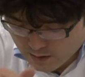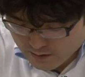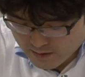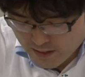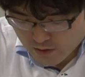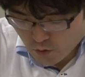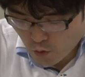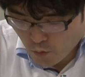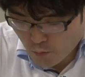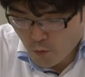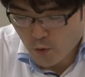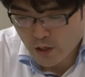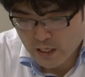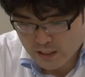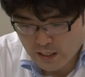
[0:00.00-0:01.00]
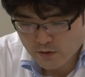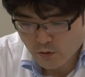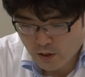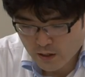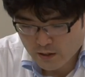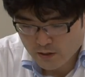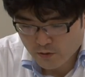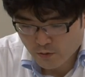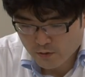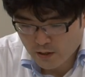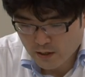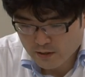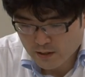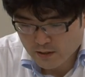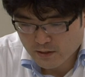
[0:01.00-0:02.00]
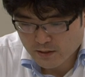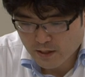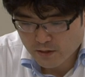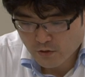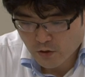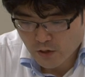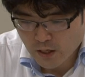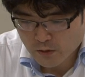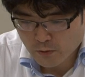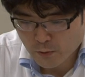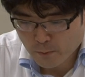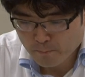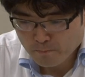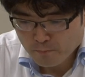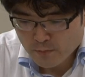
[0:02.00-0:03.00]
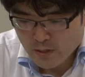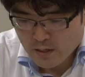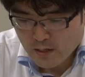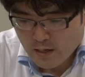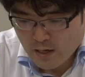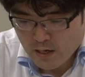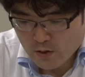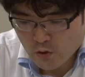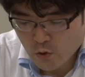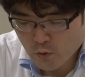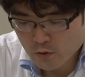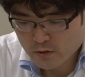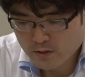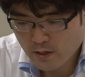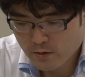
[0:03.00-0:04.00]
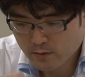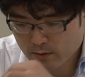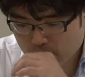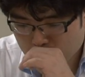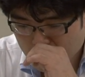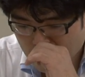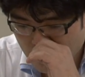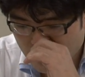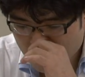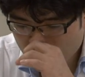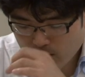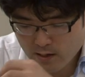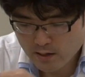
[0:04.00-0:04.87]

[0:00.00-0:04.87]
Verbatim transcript: 正当防衛だとかいろんな形でのあの反論をしてるんですが、